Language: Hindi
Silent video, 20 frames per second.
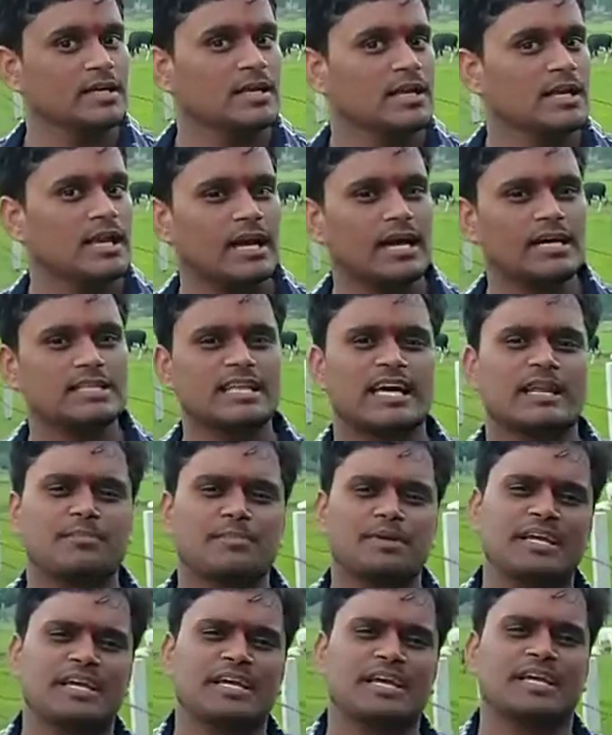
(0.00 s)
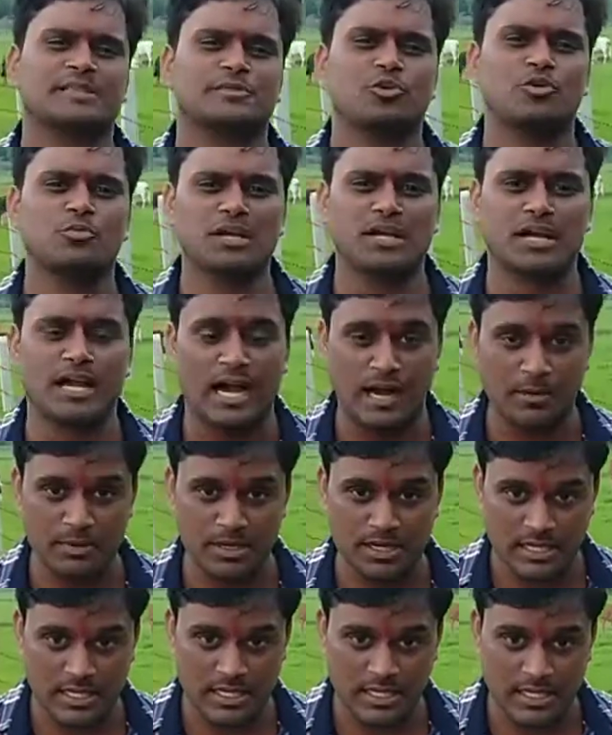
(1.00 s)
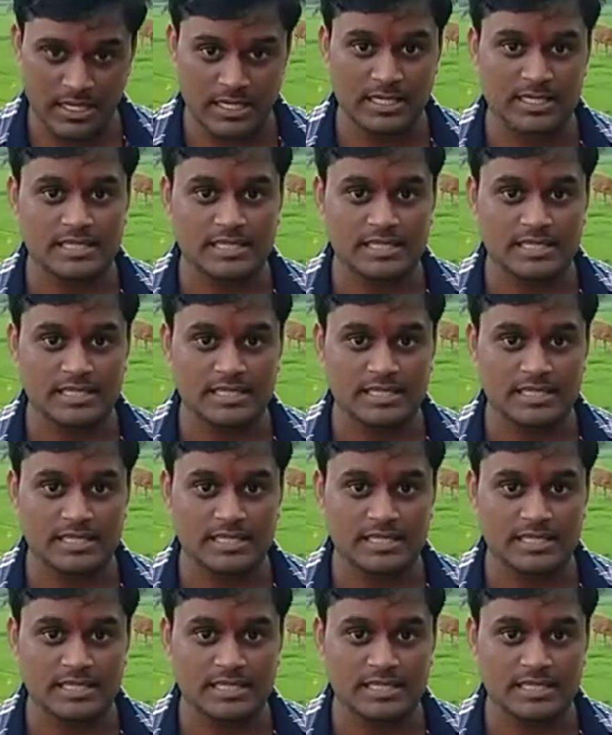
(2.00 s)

लगातार अपने खेतों में काम करके